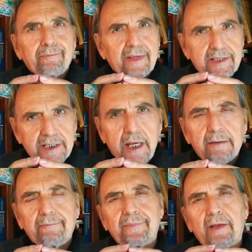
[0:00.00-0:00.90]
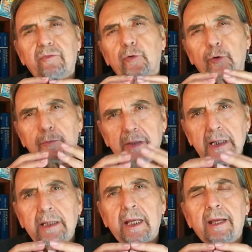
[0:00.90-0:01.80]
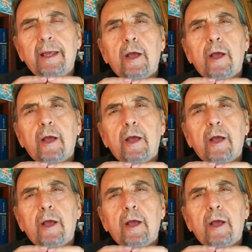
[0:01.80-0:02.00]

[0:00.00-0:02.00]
sì forbite